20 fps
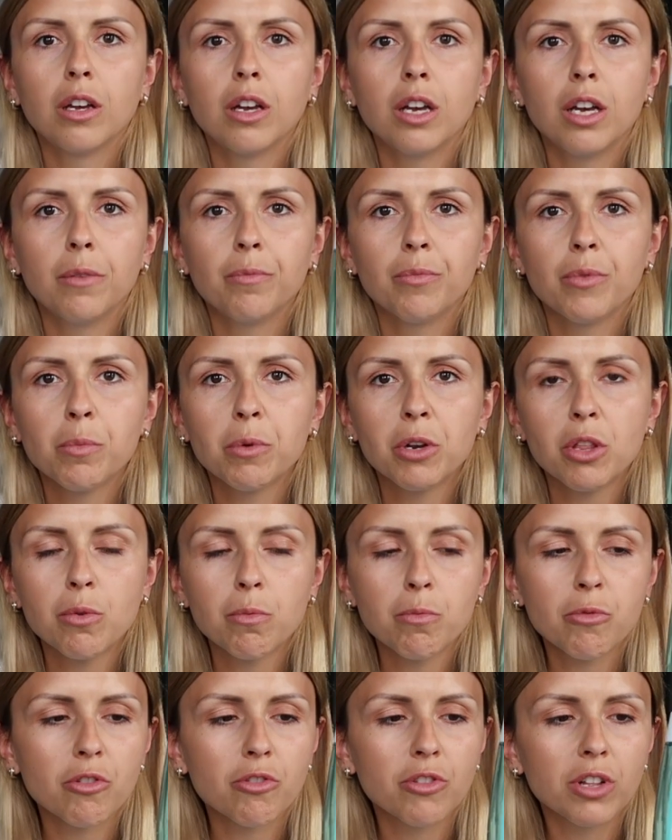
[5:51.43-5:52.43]
A,
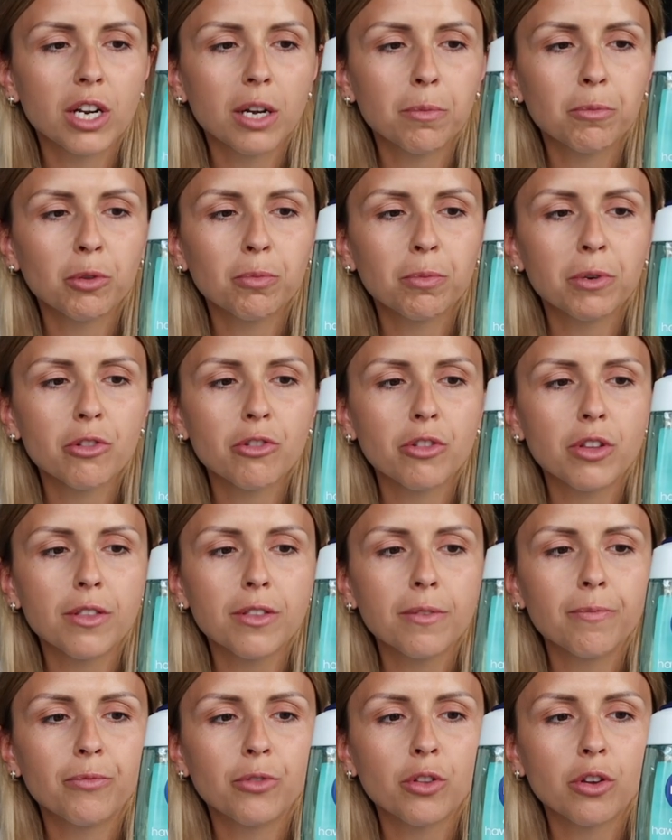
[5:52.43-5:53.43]
byliśmy przy żarach pod
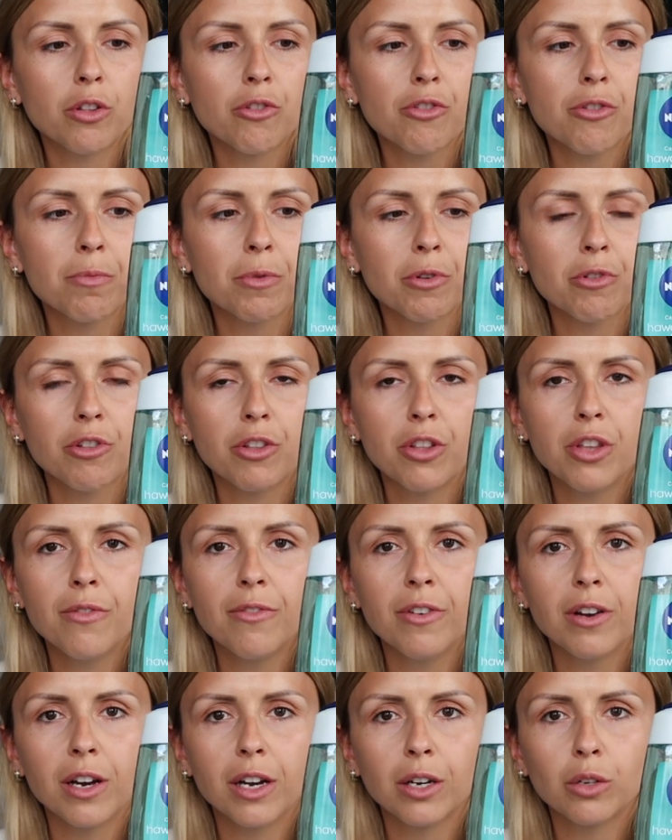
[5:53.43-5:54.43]
prysznic, to jeszcze proszę
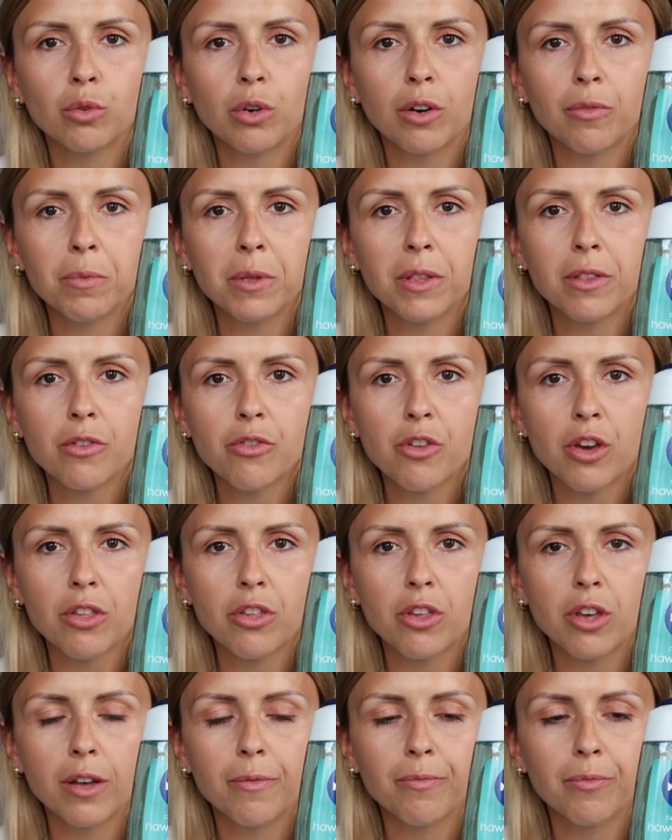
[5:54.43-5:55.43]
Nivea, która w
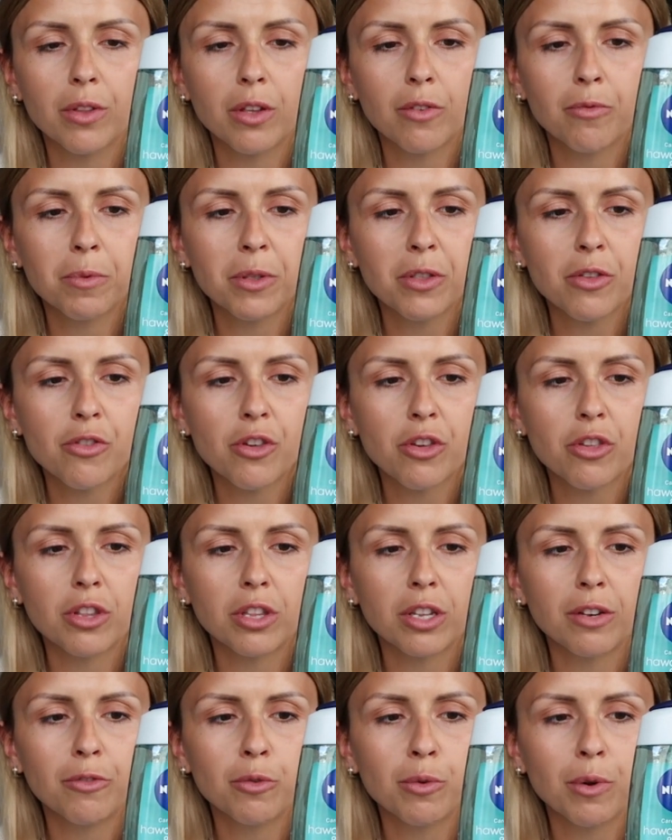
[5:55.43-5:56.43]
międzyczasie, w międzyczasie
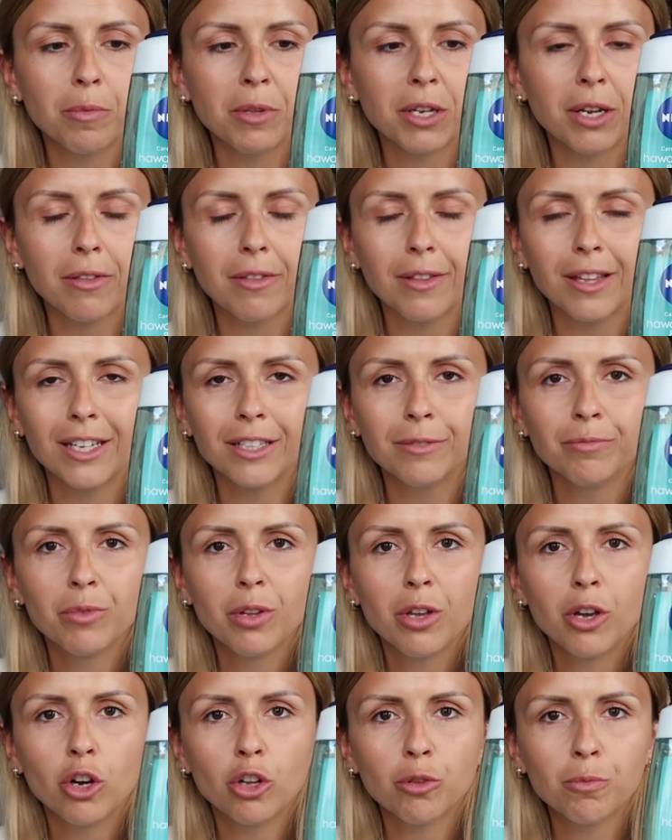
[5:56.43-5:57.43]
trafiła mi na stan.
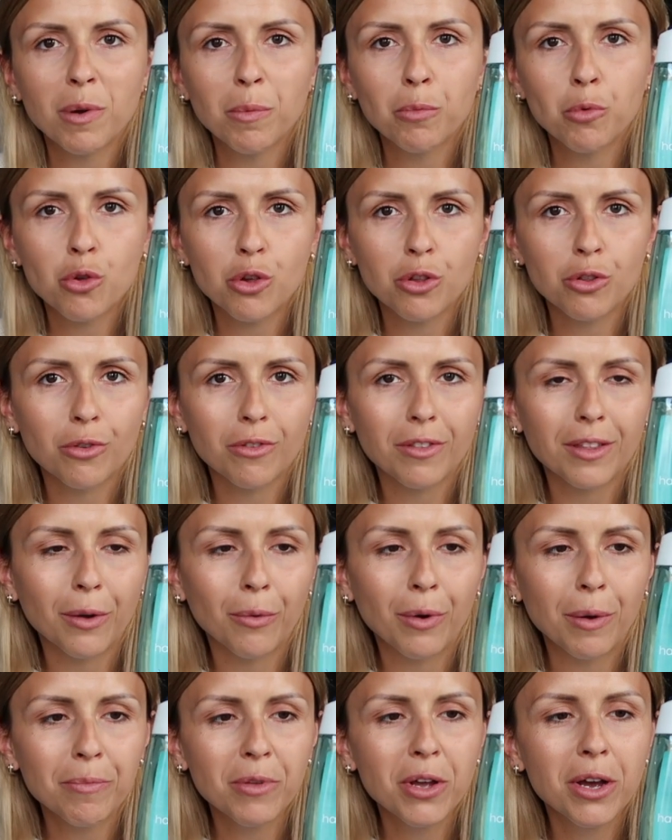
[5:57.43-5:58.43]
Od mamusi
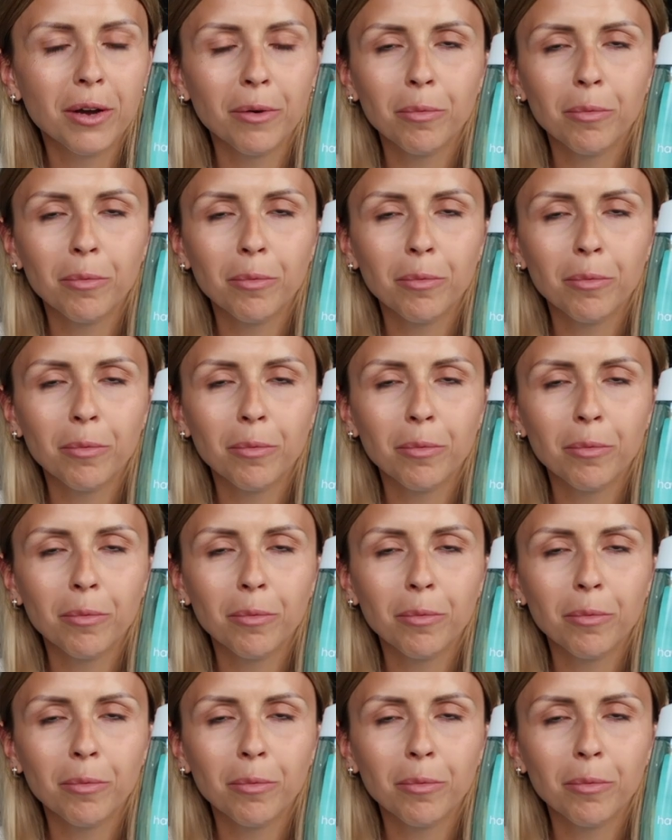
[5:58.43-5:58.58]
dostałam,